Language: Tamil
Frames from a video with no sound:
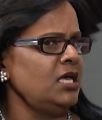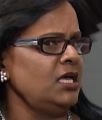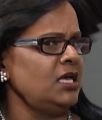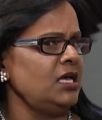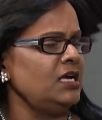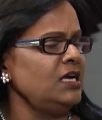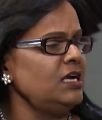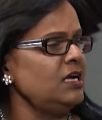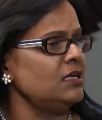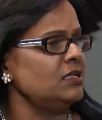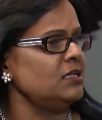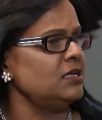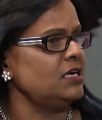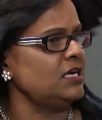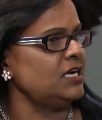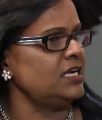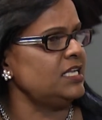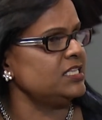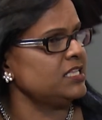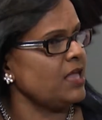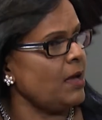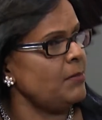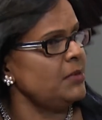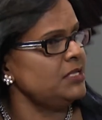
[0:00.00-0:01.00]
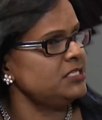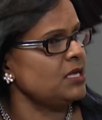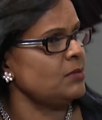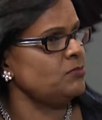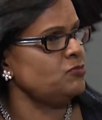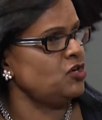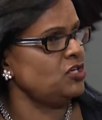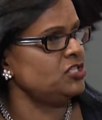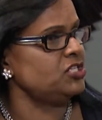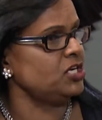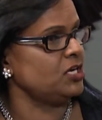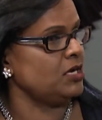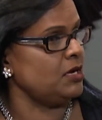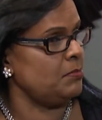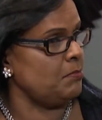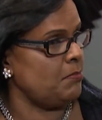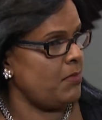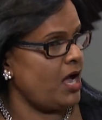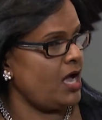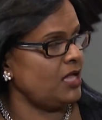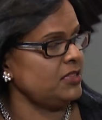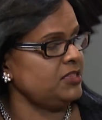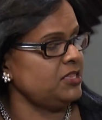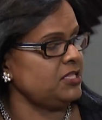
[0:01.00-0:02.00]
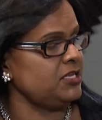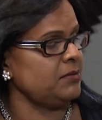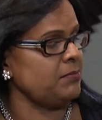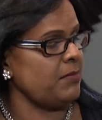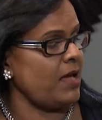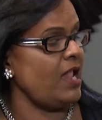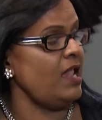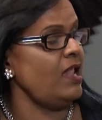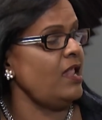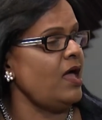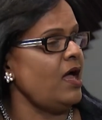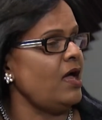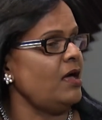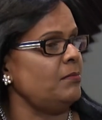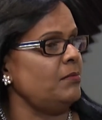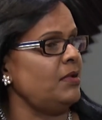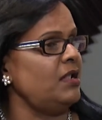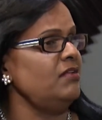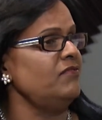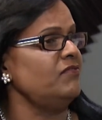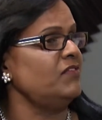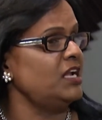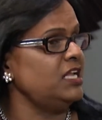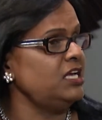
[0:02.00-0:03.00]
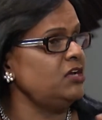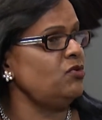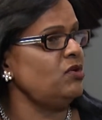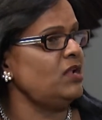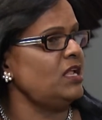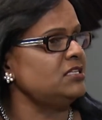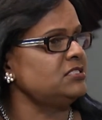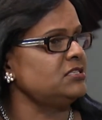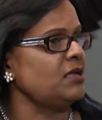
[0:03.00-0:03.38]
எங் எங்களோட தமிழ் சமூகத்துக்கு மாத்திரம் அல்லாமல் வெளியுள்ள